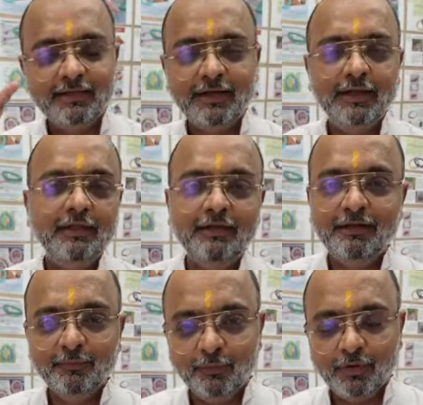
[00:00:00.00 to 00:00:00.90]
जानकारी के
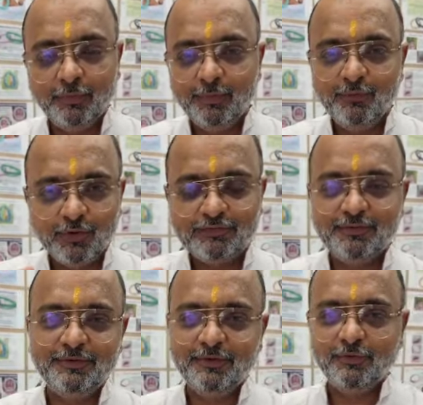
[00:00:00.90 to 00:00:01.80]
लिए हमको कभी भी
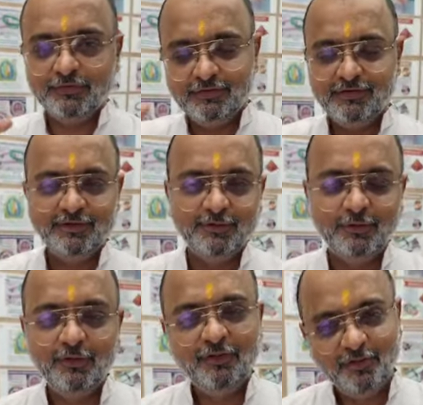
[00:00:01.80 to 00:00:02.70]
व्हाट्सएप करो विजिट
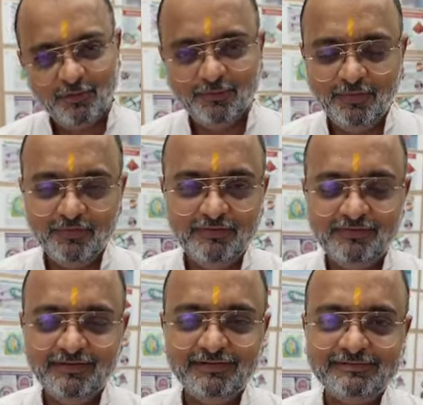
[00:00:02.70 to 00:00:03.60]
करो ओम नमः
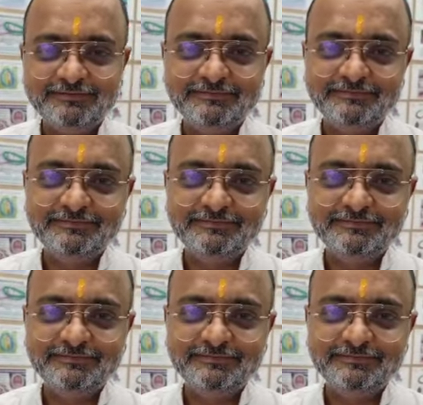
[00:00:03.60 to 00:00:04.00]
शिवाय